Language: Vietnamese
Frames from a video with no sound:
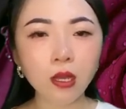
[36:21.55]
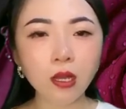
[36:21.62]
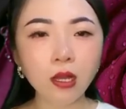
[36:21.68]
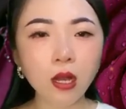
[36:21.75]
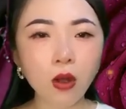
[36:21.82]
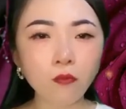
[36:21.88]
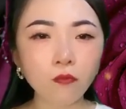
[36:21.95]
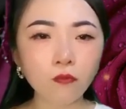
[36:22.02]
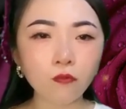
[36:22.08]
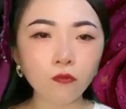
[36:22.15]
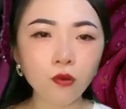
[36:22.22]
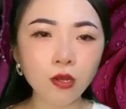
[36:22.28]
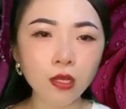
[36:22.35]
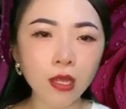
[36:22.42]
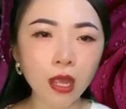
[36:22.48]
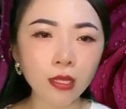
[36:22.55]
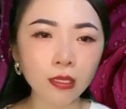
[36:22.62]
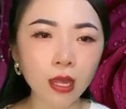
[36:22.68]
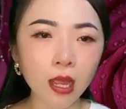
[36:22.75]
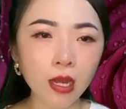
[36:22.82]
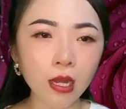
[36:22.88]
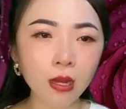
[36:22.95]
Ngọc vuốt nhẹ
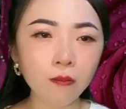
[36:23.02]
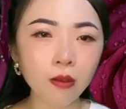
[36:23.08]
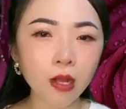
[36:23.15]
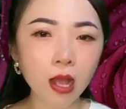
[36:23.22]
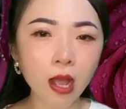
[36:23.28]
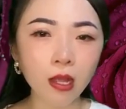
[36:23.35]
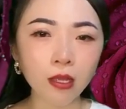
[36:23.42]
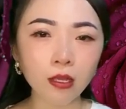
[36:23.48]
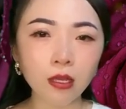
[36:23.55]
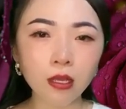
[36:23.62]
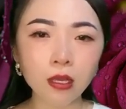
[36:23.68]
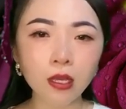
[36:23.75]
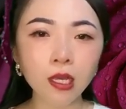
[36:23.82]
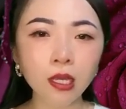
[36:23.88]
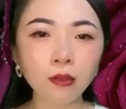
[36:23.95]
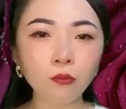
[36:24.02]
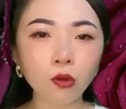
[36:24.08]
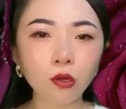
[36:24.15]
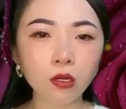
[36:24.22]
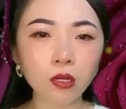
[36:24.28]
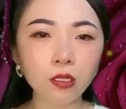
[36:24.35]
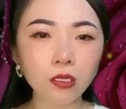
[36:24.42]
tay lên bức ảnh, hít
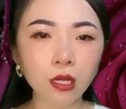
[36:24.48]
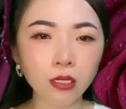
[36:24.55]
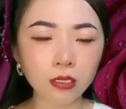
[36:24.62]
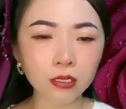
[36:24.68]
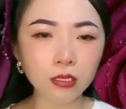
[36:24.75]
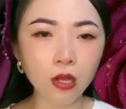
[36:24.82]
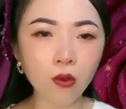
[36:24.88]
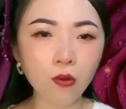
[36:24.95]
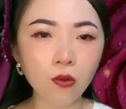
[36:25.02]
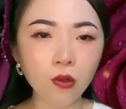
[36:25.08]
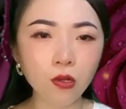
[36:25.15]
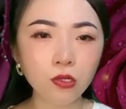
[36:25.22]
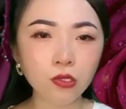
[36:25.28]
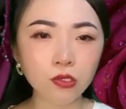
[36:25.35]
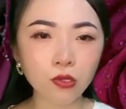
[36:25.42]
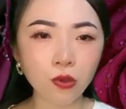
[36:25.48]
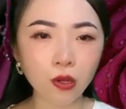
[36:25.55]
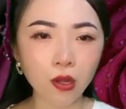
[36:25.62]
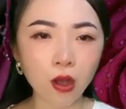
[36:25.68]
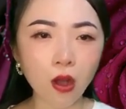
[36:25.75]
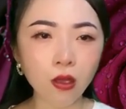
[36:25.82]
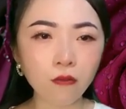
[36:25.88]
một hơi thật sâu rồi
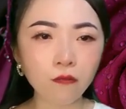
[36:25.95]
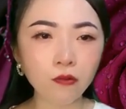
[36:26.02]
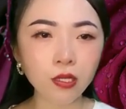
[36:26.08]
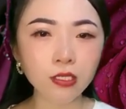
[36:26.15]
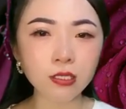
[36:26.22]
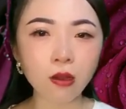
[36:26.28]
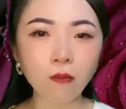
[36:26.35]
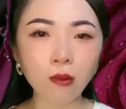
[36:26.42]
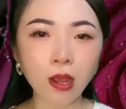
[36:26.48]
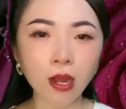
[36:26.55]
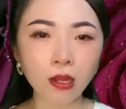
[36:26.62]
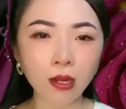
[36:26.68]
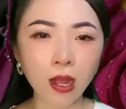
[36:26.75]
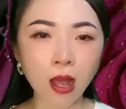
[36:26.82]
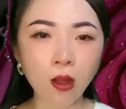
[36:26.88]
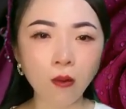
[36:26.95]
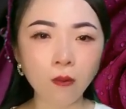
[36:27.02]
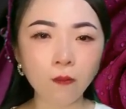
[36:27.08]
nói với giọng nghẹn ngào.